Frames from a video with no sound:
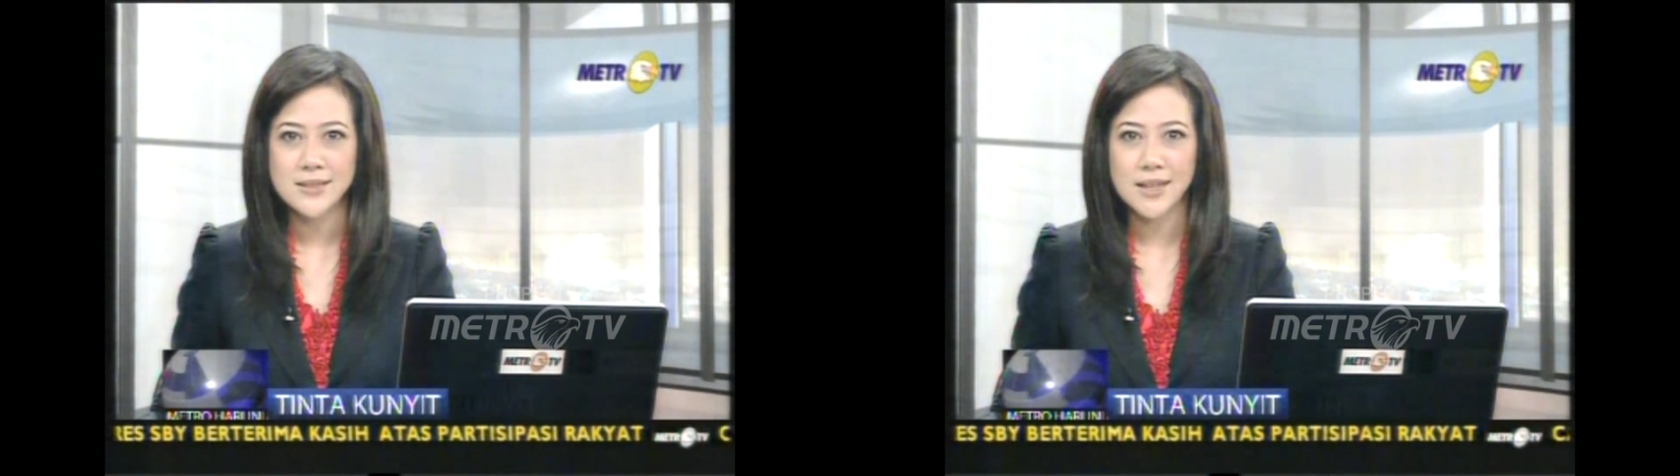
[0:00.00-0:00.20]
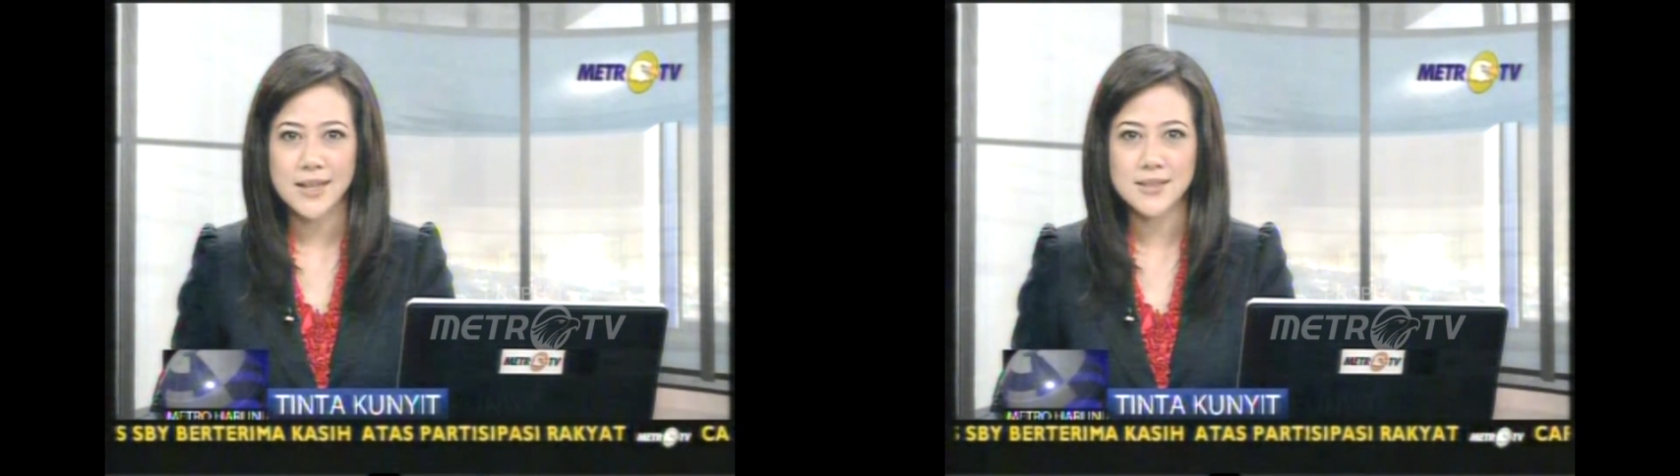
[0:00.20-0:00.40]

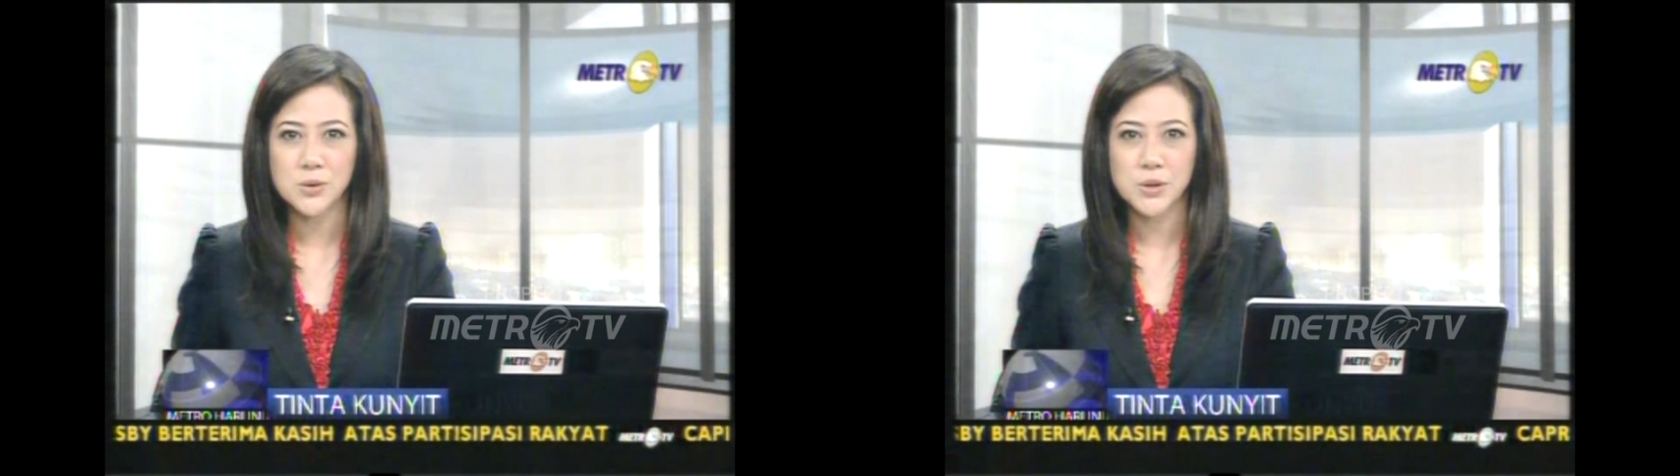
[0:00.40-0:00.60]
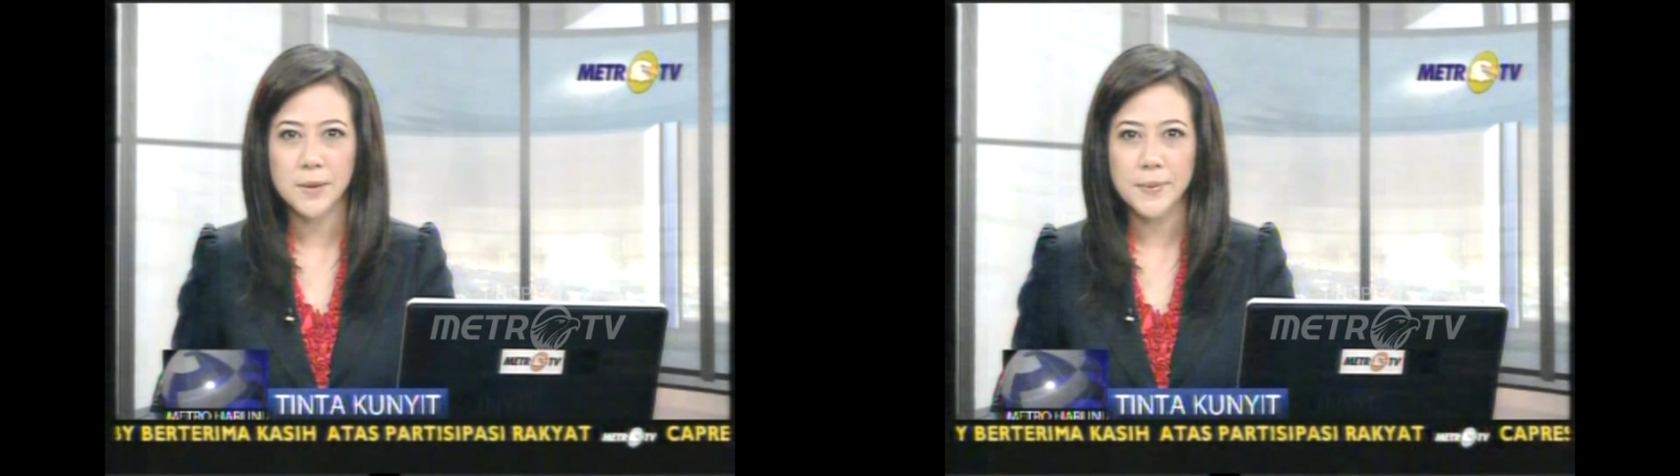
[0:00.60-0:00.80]
Salah
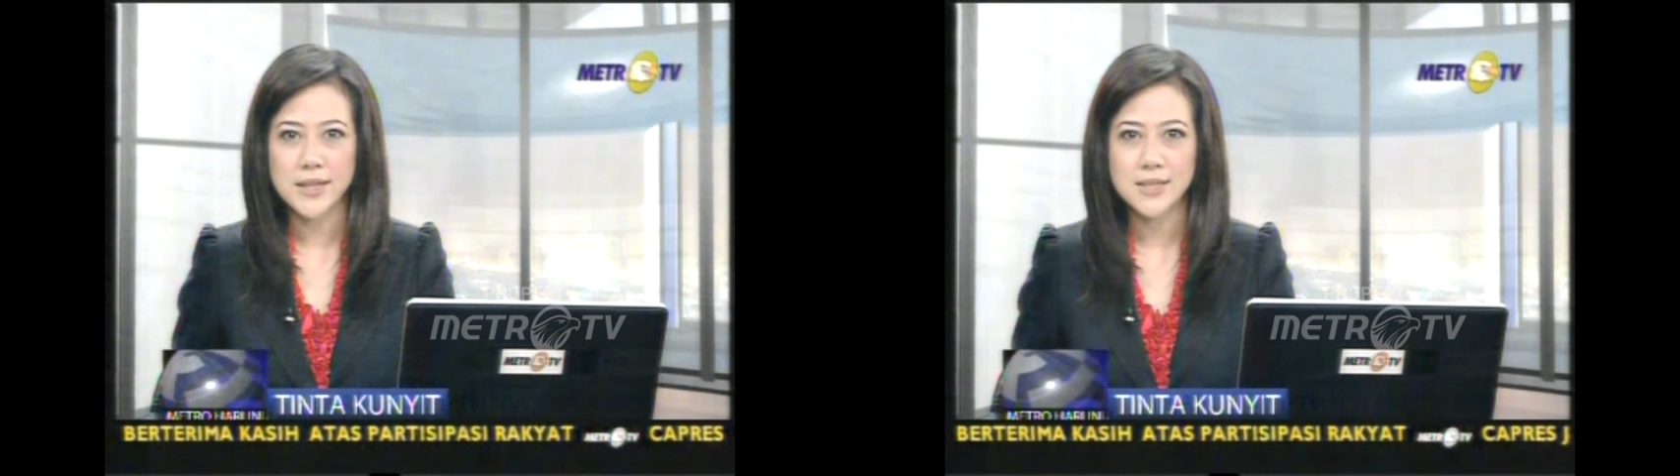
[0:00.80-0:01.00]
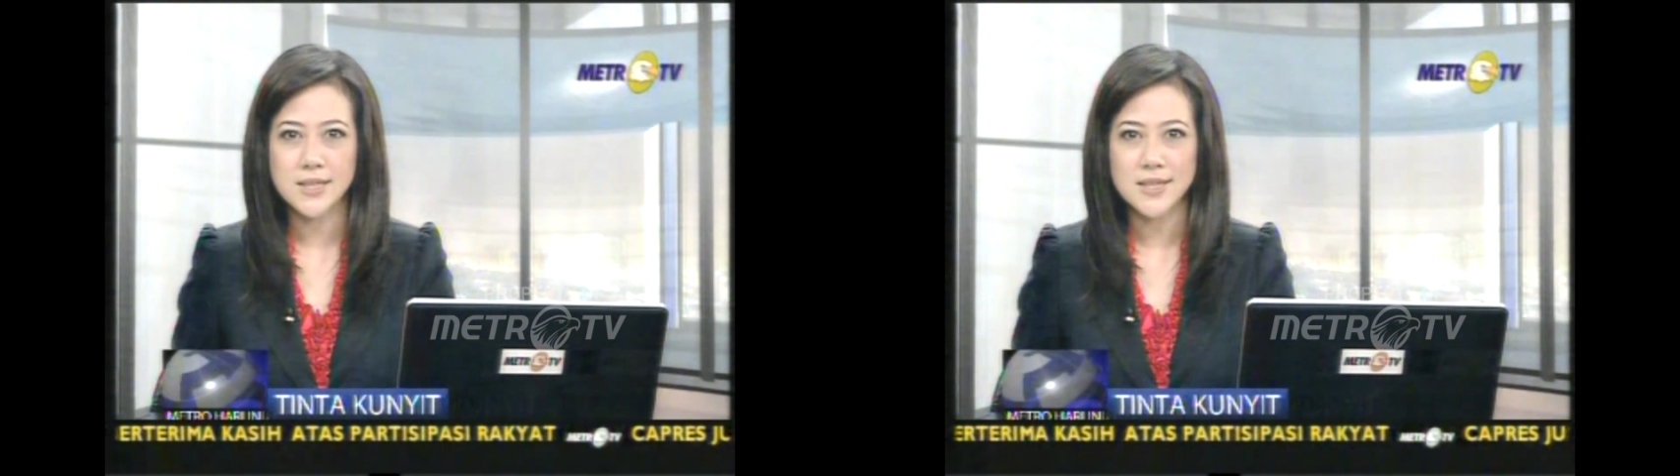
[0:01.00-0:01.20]
satu
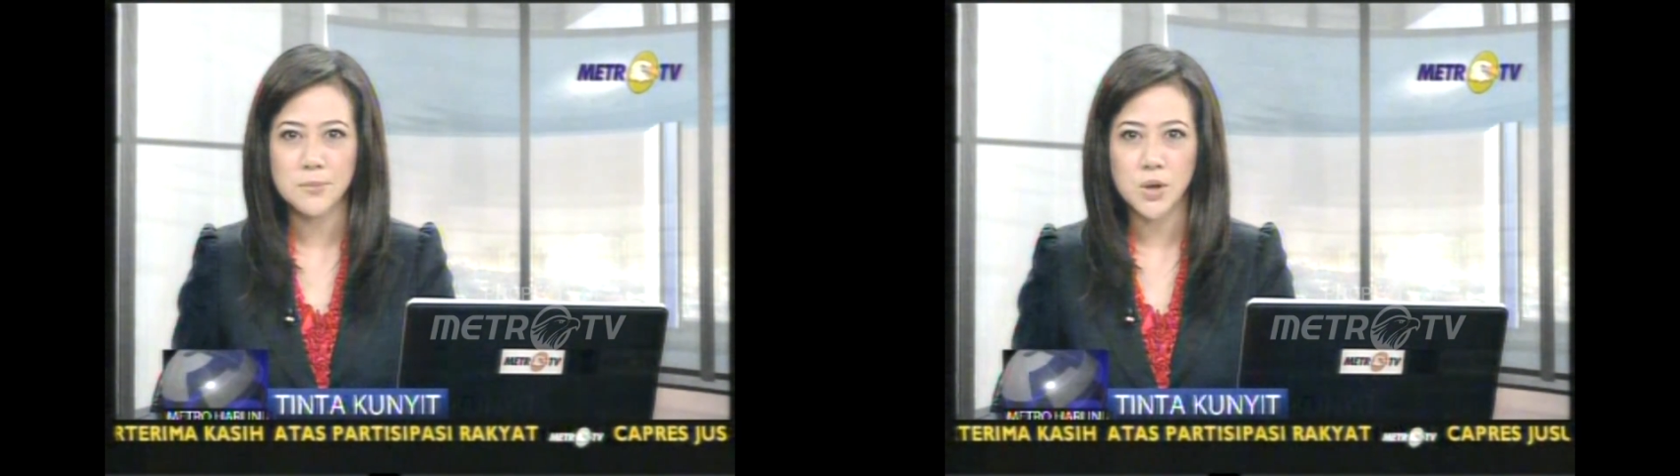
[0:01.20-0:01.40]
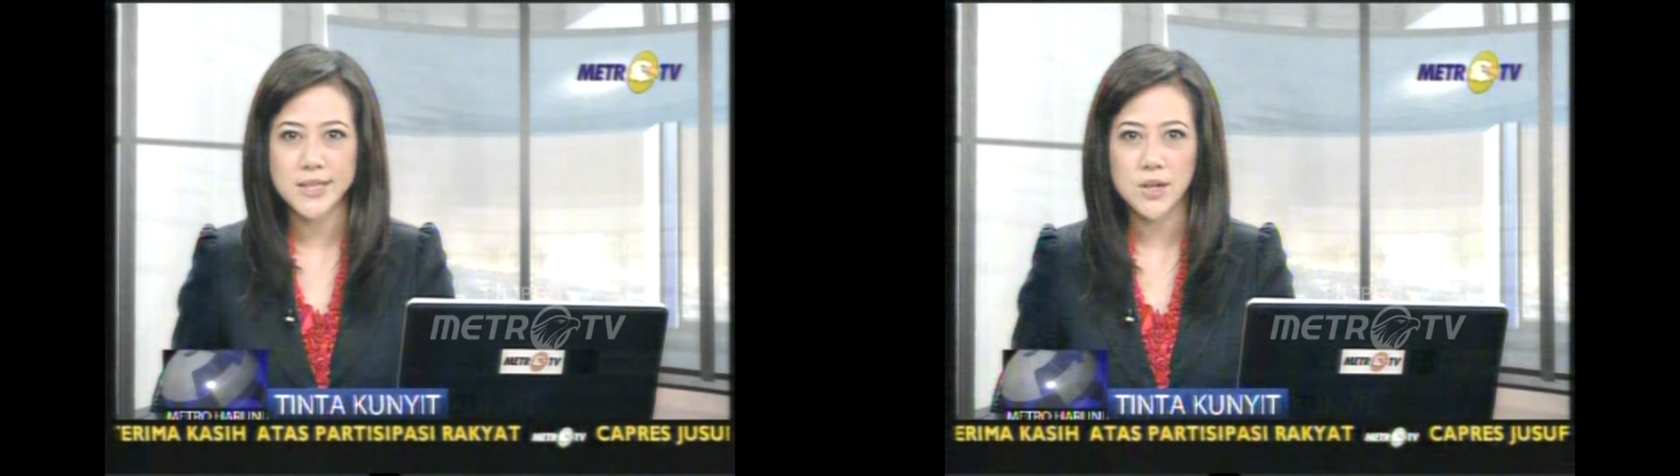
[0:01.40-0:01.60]
TPS di Cirebon,